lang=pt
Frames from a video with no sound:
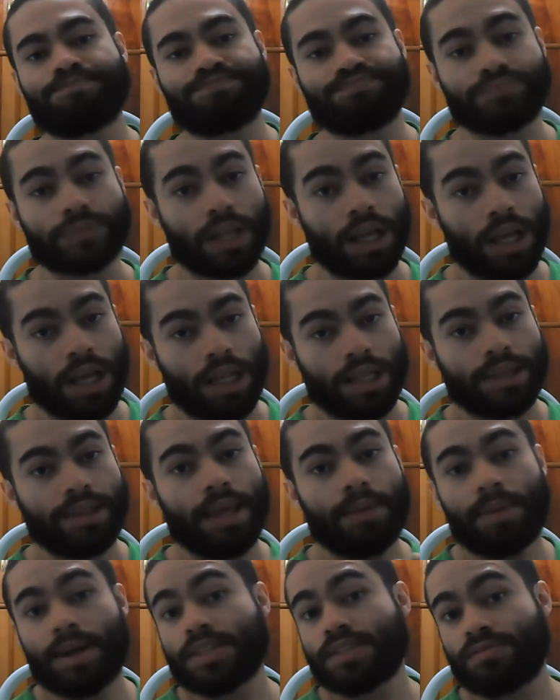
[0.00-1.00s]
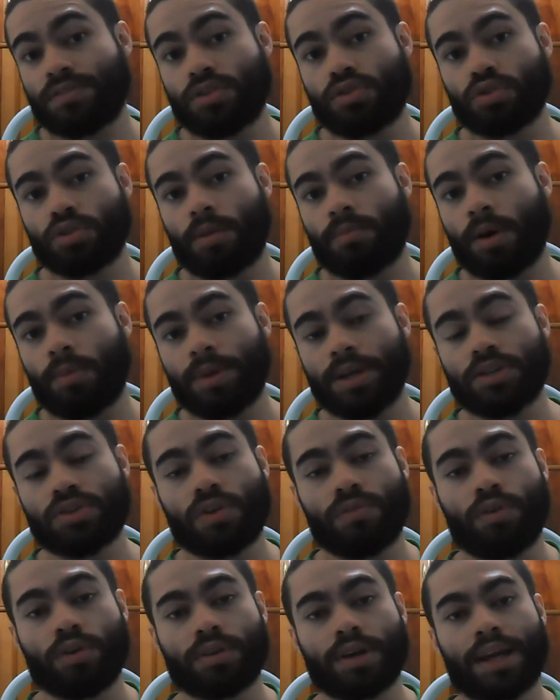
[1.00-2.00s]
é, tem mais vídeos normalmente,
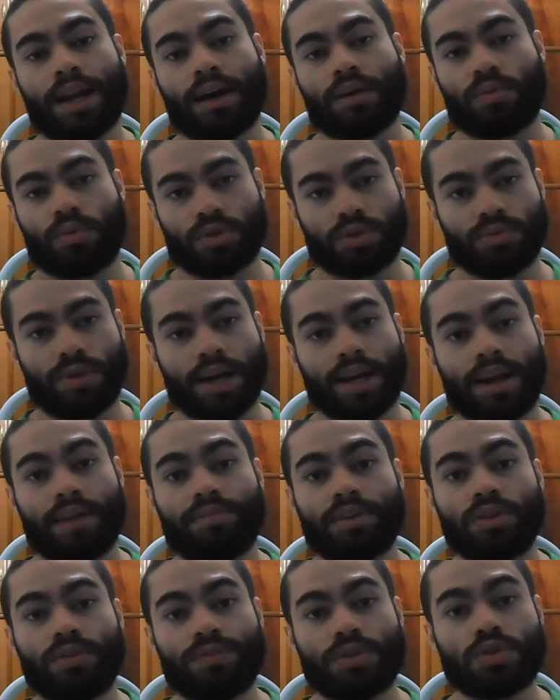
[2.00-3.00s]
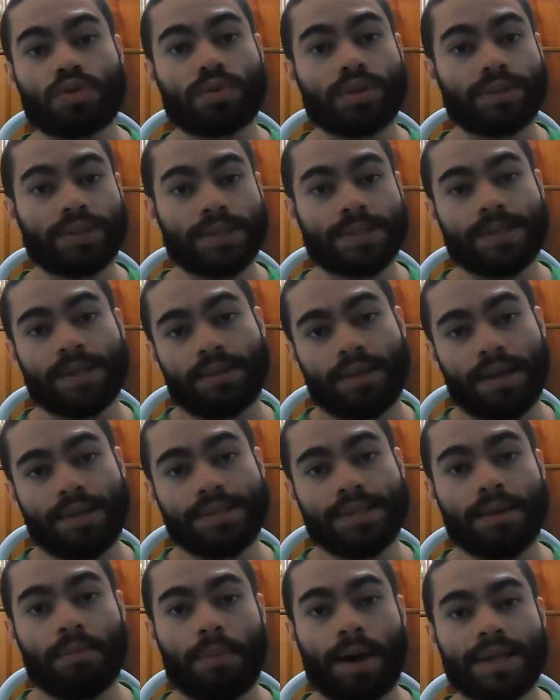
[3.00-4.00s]
que eu vou gra continuar gravando vídeos com
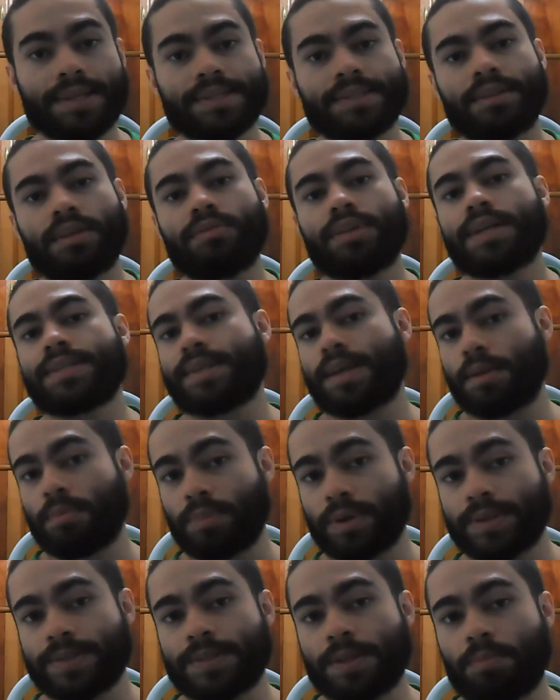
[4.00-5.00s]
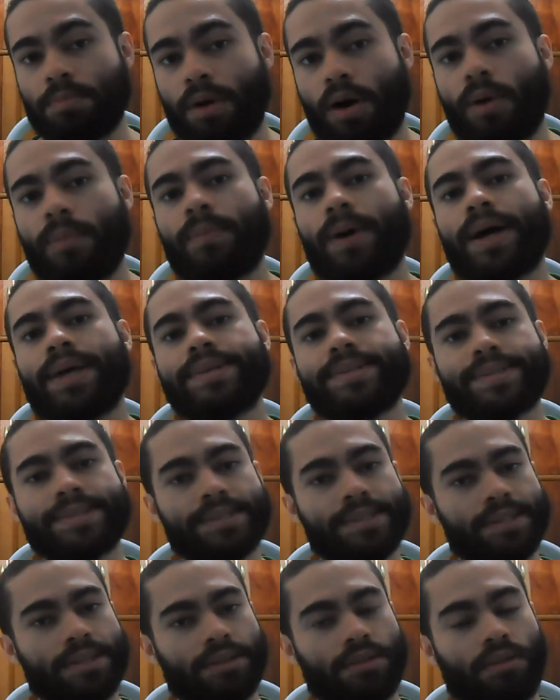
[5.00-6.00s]
antecedência, mas não da série principal mais,